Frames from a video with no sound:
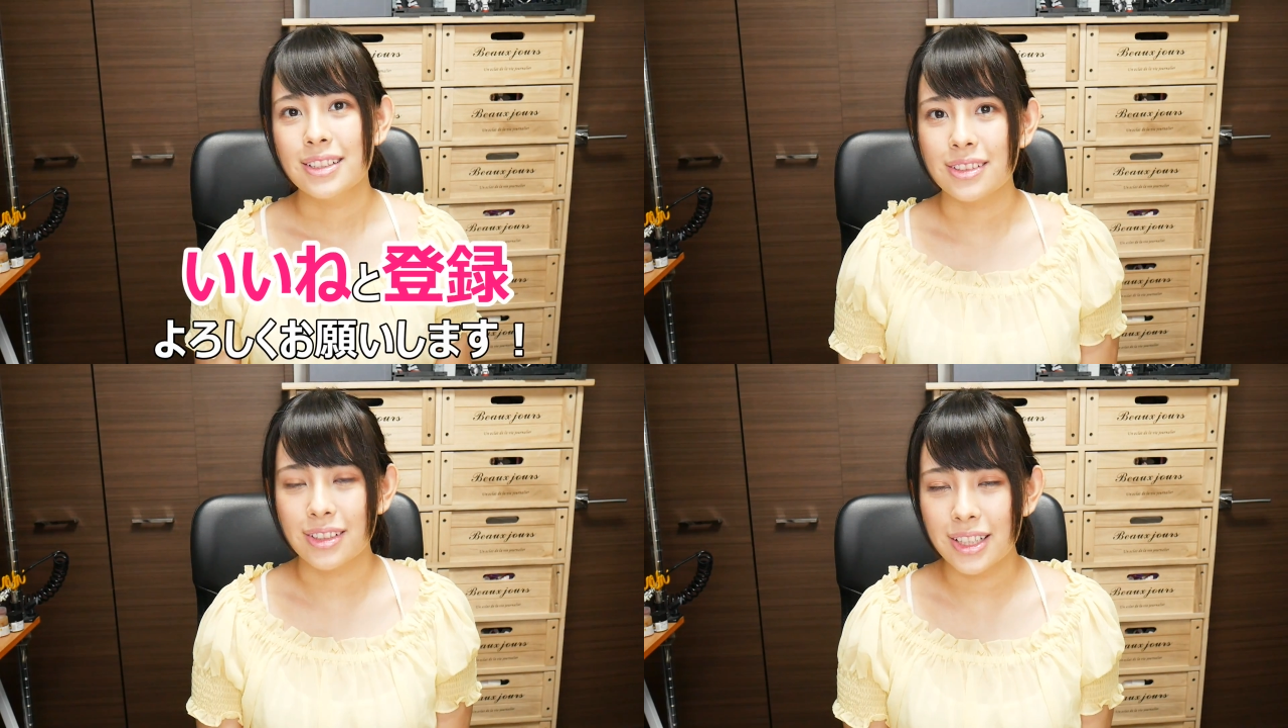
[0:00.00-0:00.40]

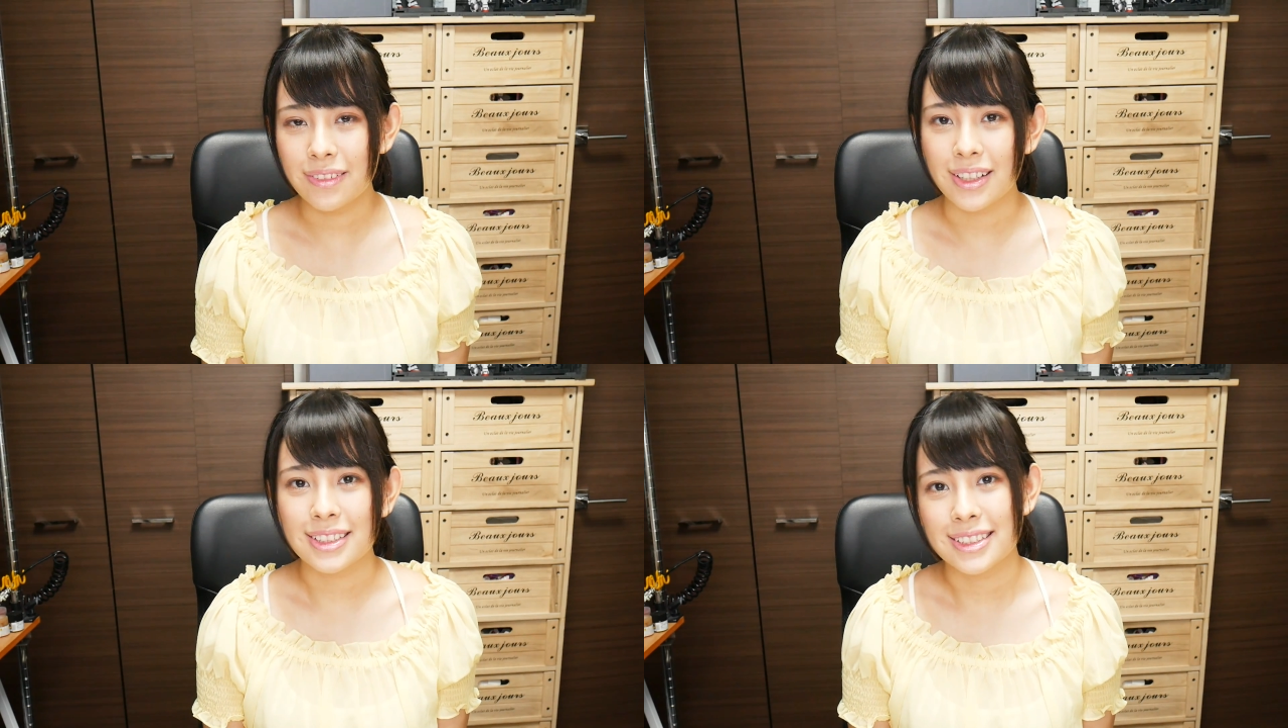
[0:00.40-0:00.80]
それで
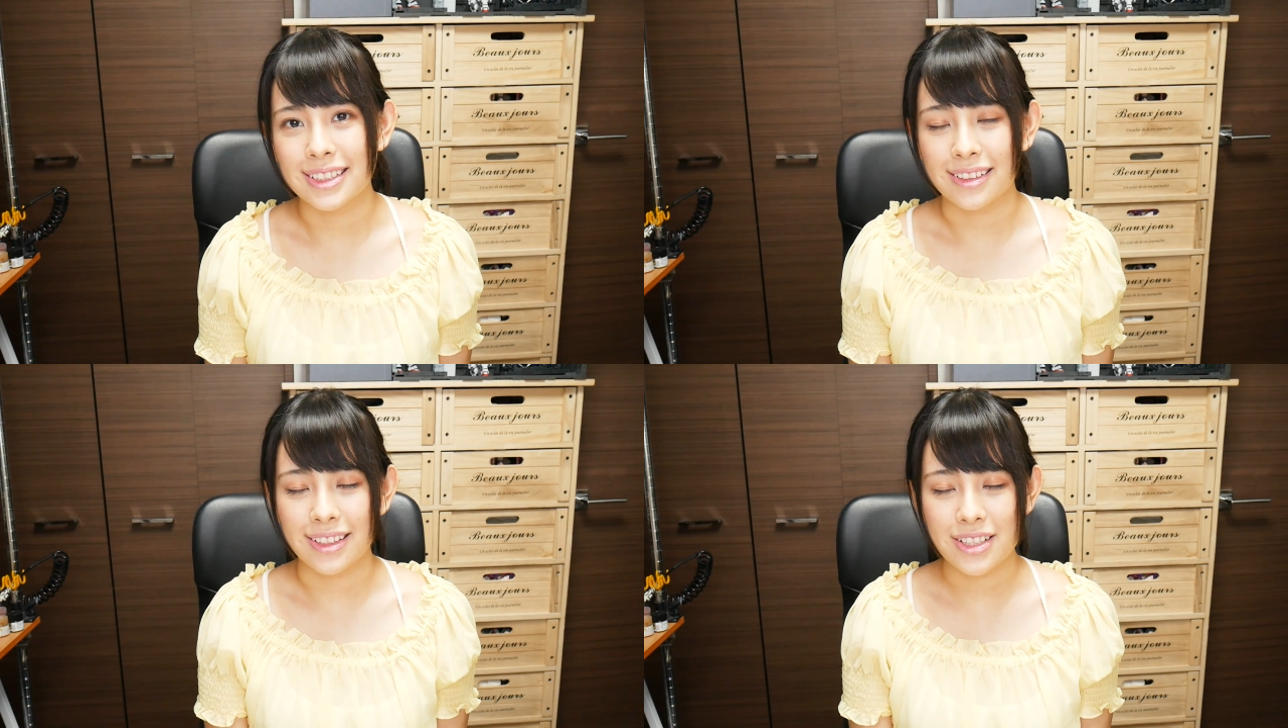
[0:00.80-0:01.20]
は、
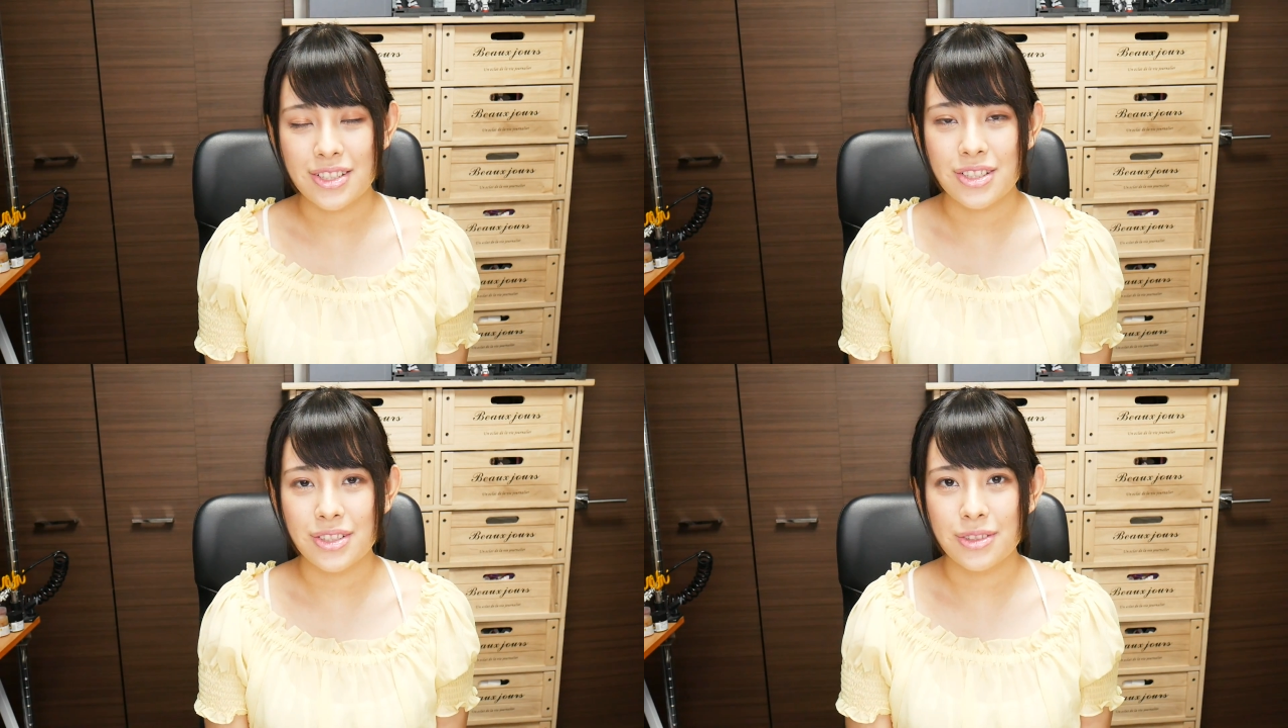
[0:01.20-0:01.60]
See you
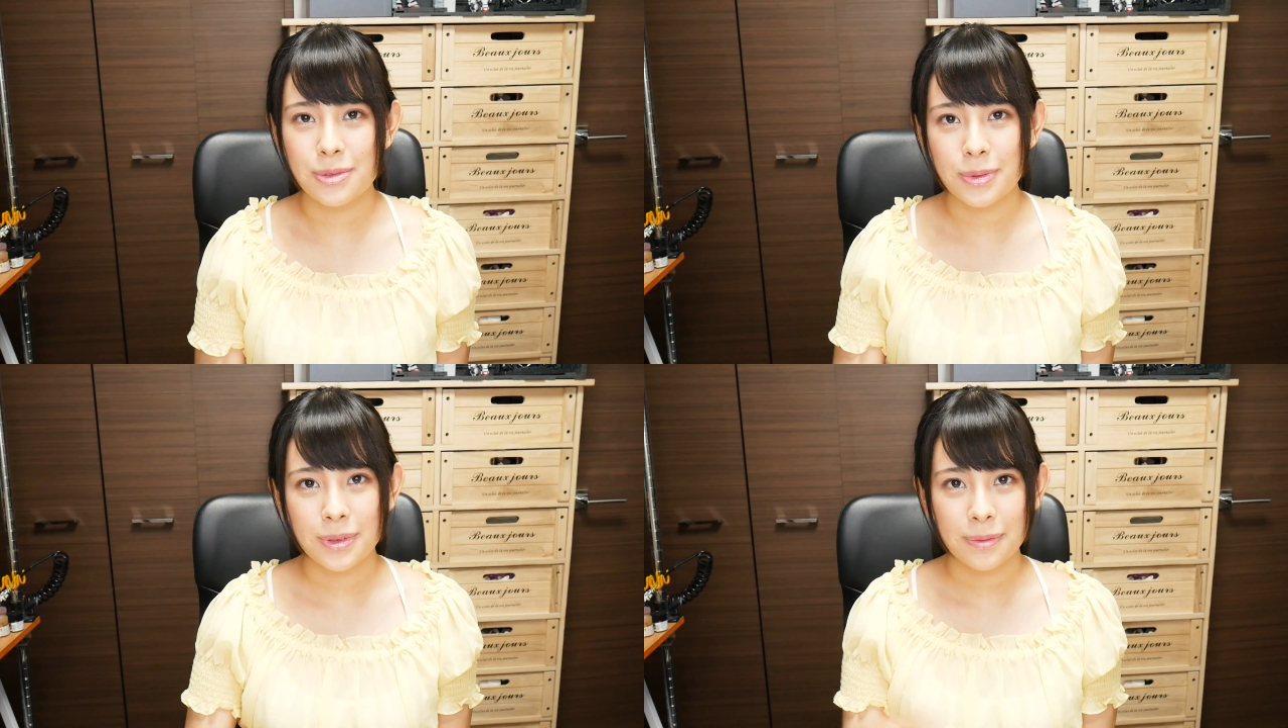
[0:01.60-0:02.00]
next
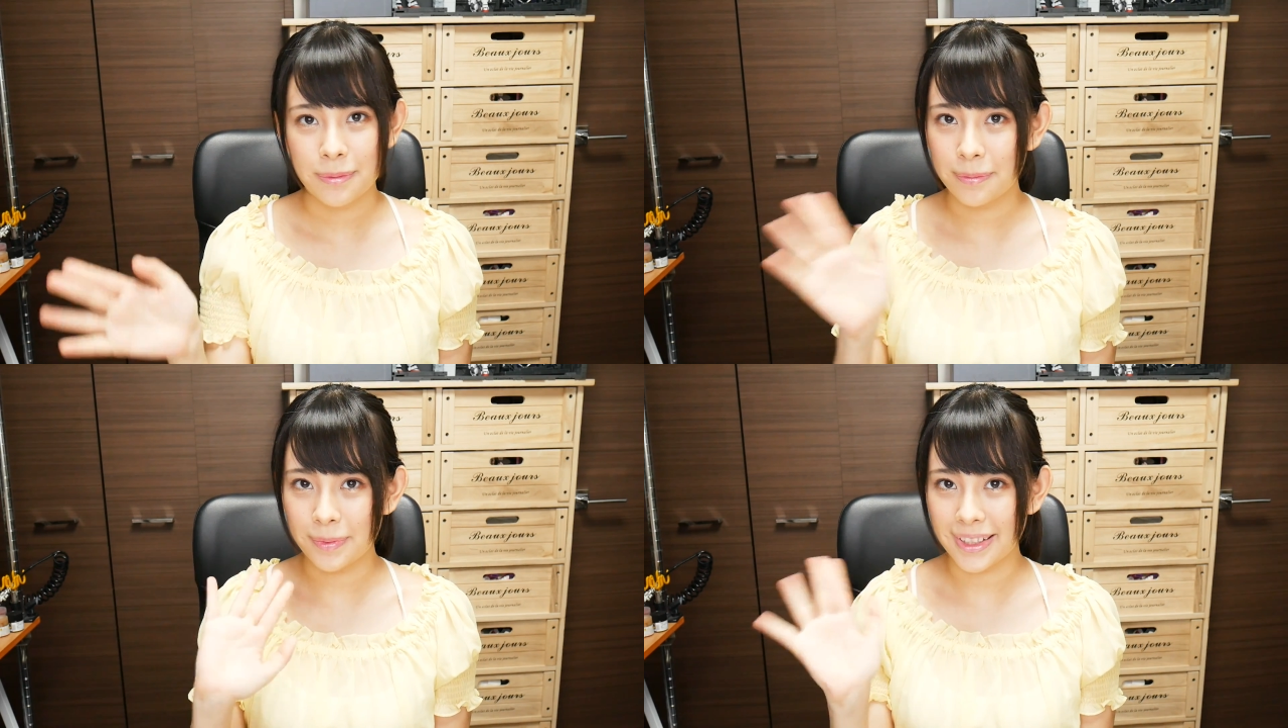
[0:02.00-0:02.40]
time!
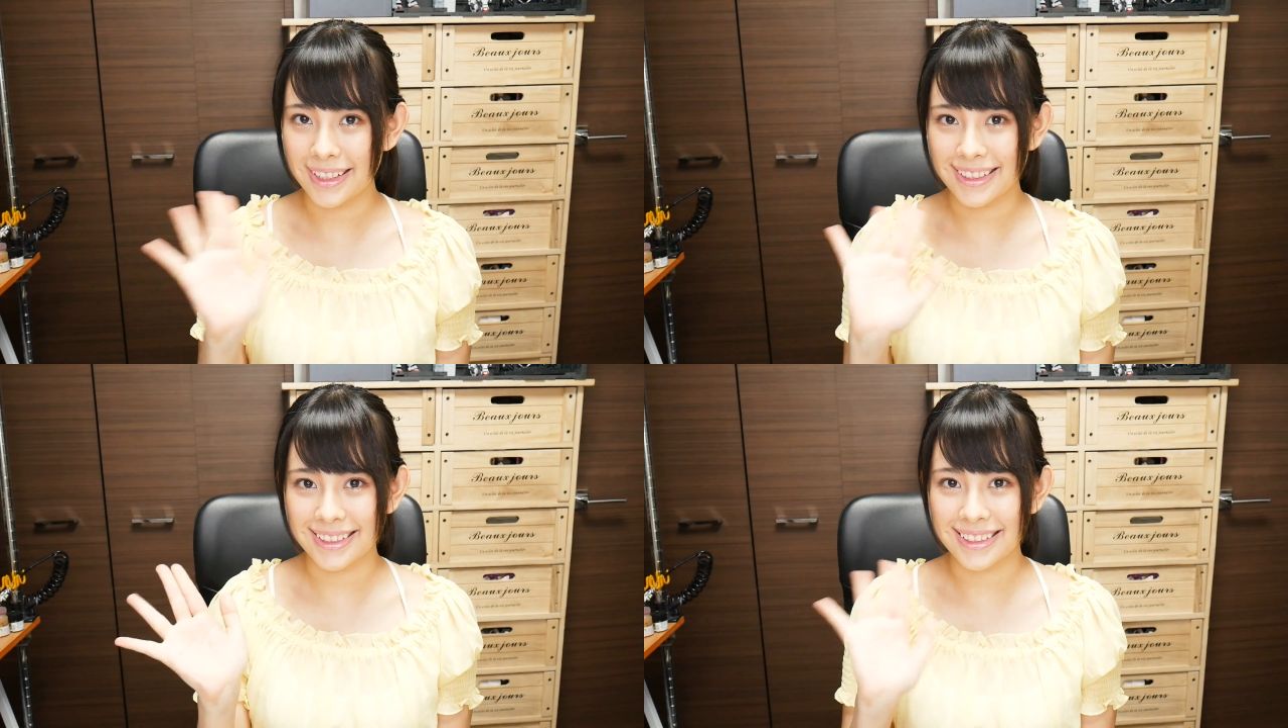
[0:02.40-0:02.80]

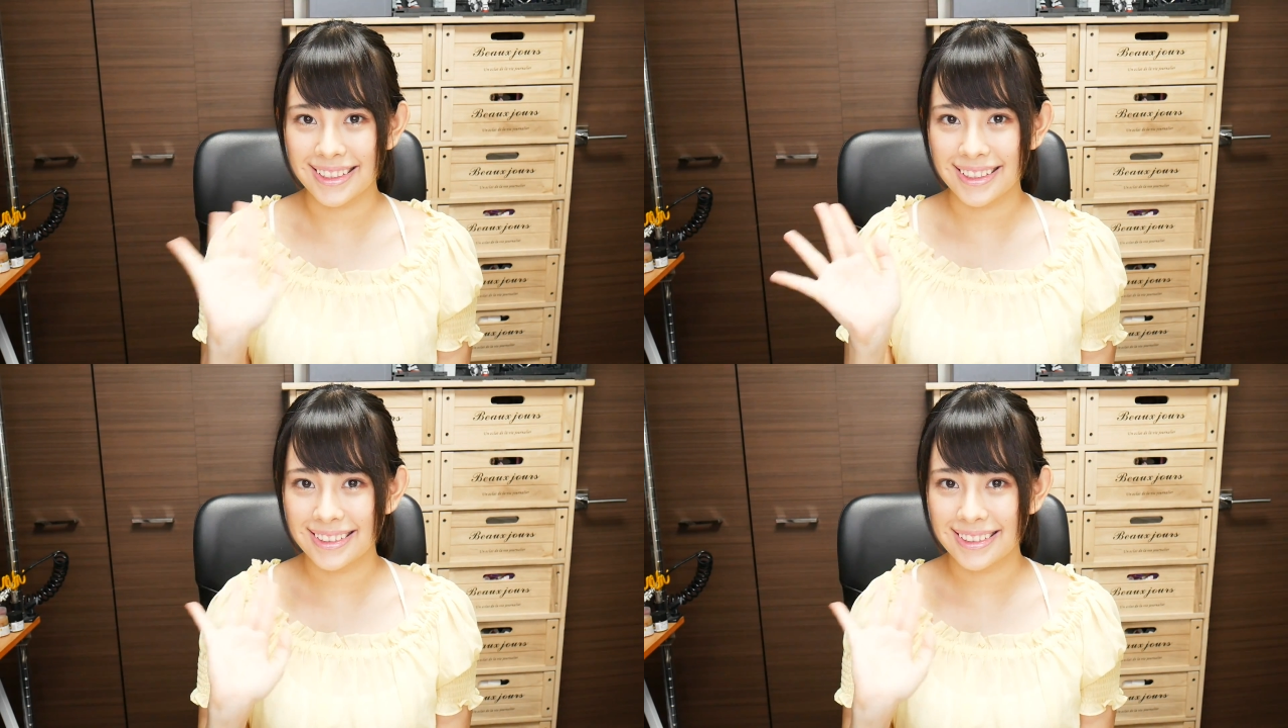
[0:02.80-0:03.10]
Bye!